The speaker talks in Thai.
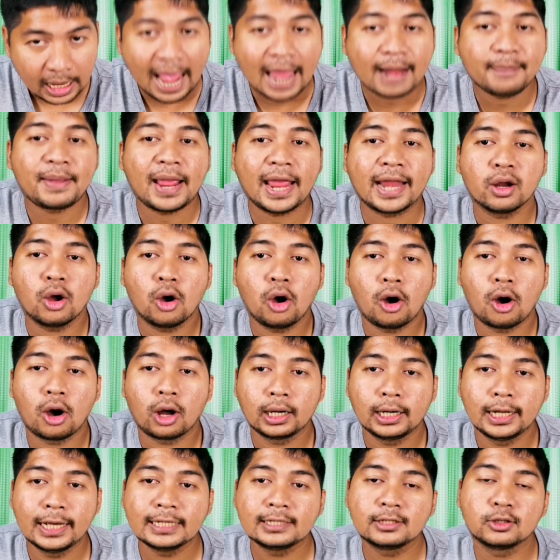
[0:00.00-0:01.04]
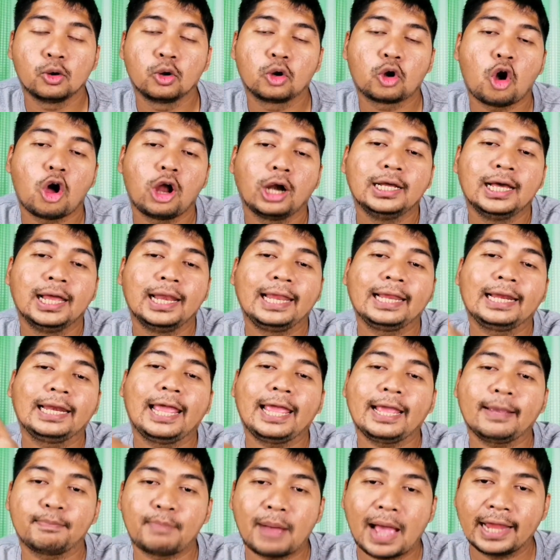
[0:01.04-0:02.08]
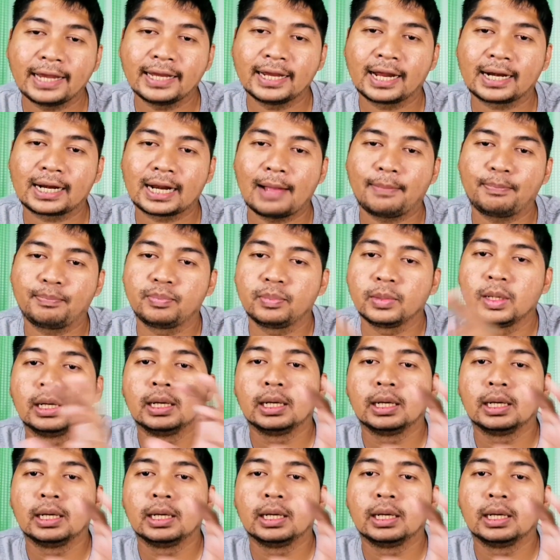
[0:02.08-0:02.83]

อ่านแผนออกเลยส่งกองเรือเล็กๆไปนะครับ